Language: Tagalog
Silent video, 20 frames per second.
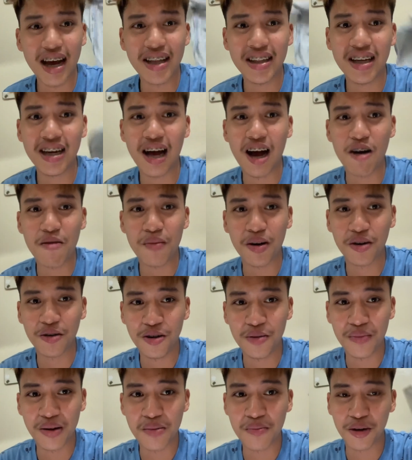di nga ako
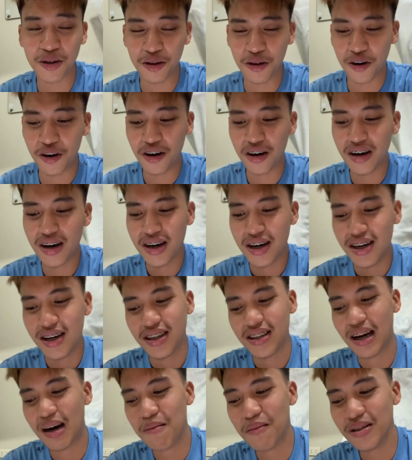marunong magmotor.
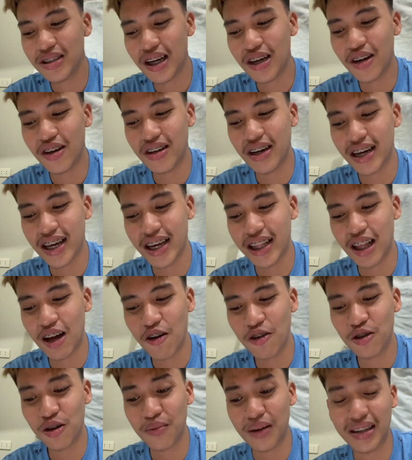Tapos ayun, nakita
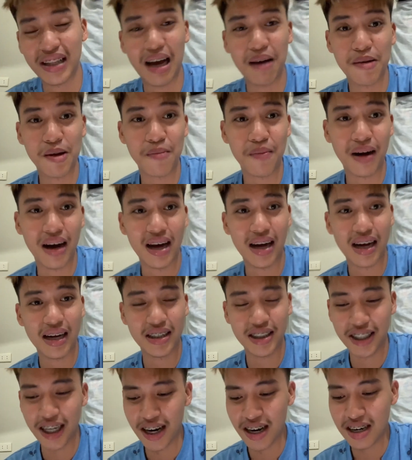ko dumadami yung mga
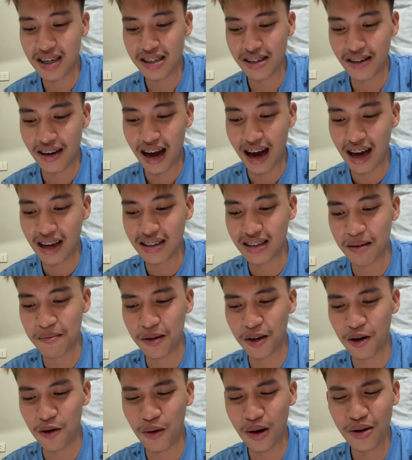shares, react. Sabi
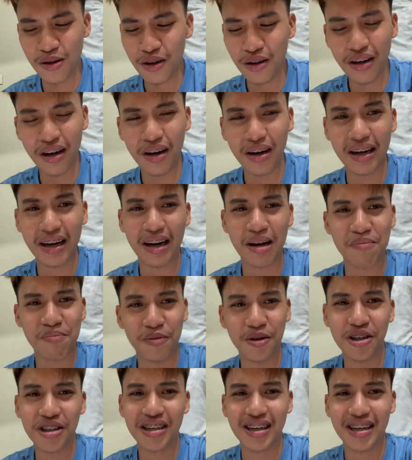ko, wag nyo lang i-report